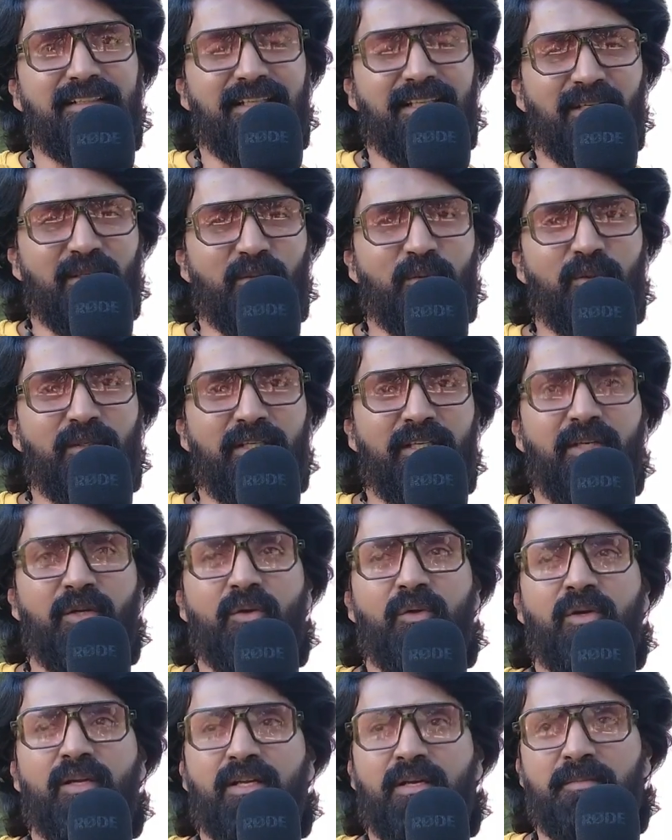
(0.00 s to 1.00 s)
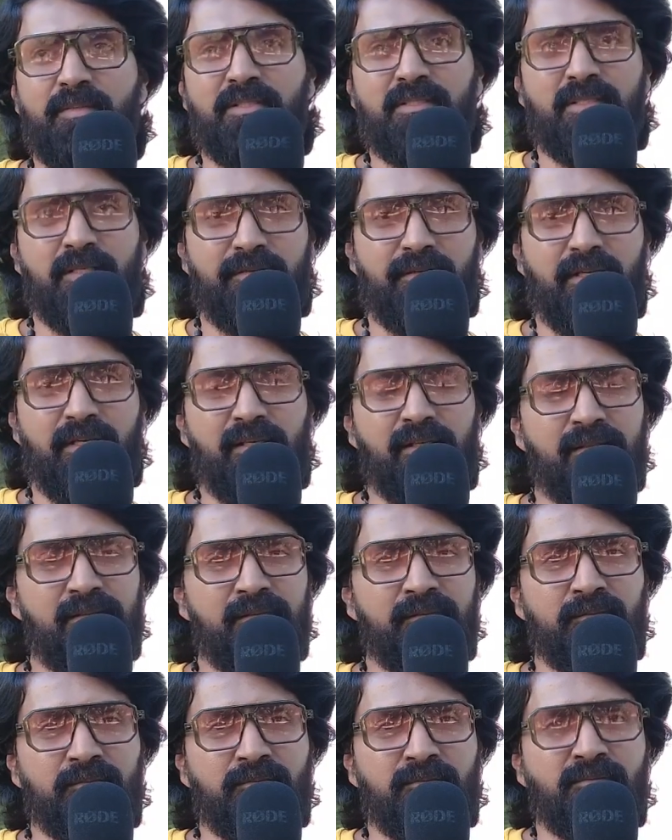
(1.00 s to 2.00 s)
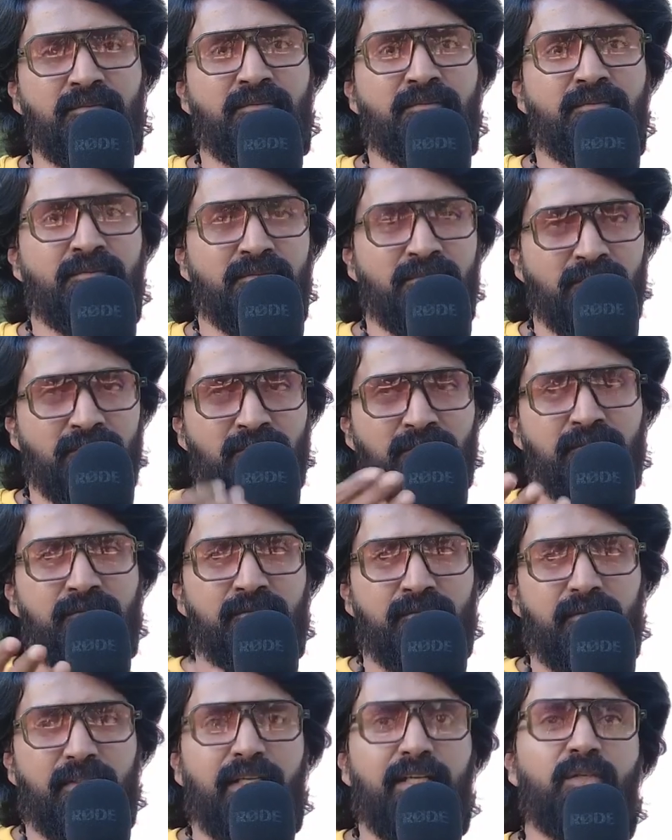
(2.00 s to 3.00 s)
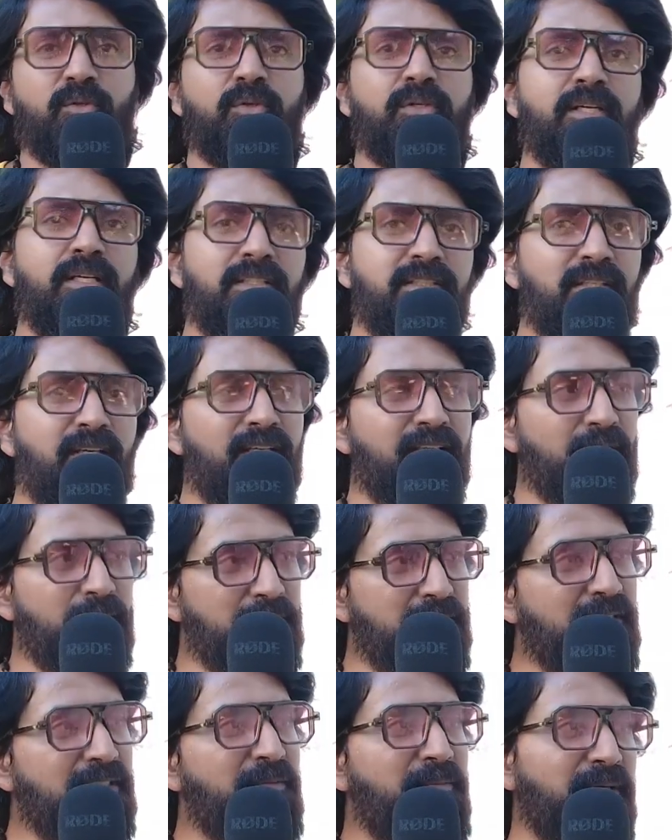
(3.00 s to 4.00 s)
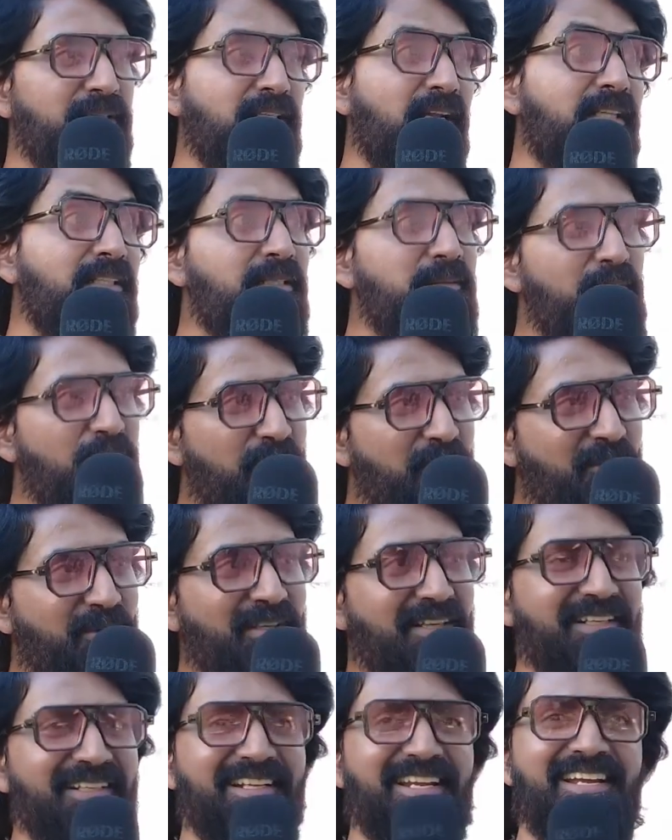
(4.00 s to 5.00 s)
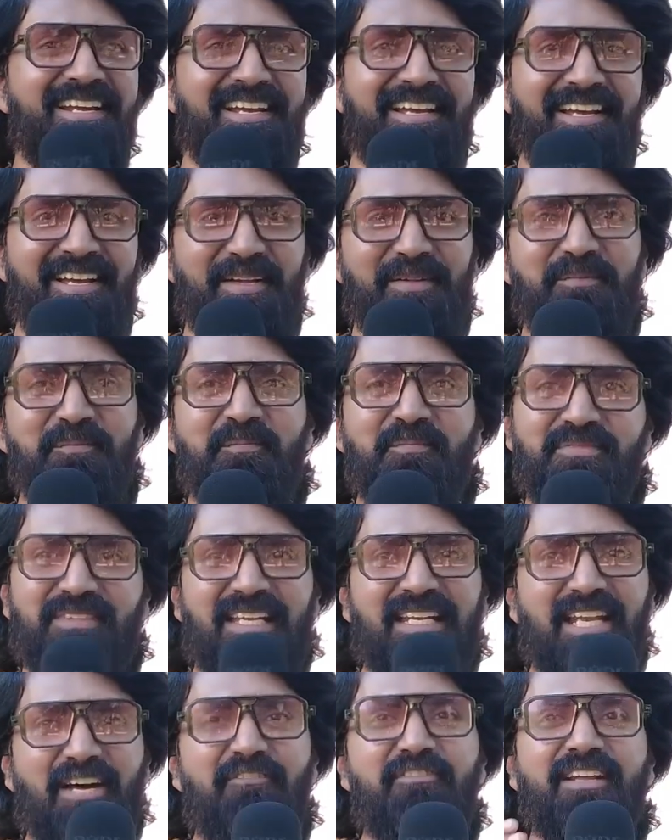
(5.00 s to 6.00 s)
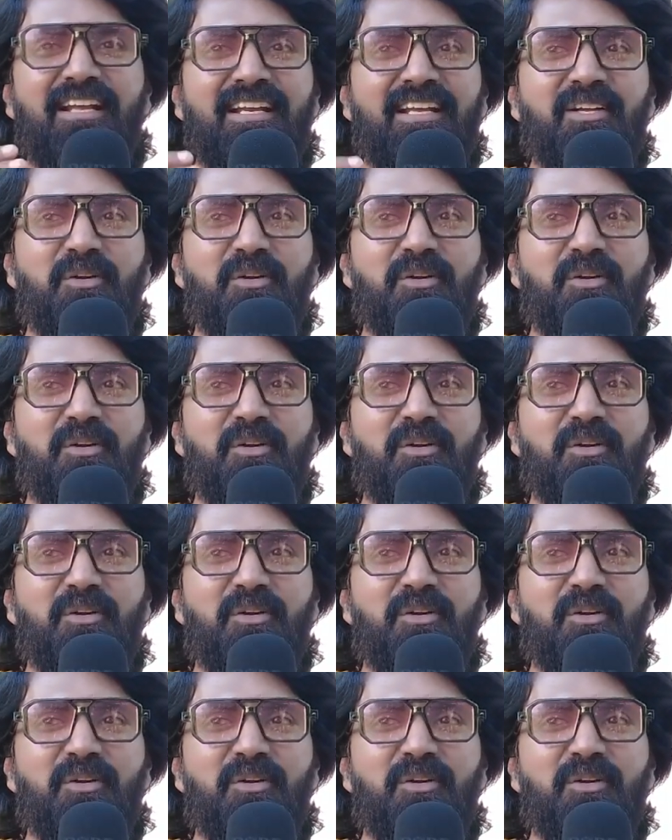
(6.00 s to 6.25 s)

எனக்கும் ஹீரோனோட கெமிஸ்ட்ரி விட எனக்கும் கிங்ஸ்லியோட கெமிஸ்ட்ரி தான் படத்தில் அதிகமாக ஒர்க் அவுட்டாக இருக்குது லவ்னால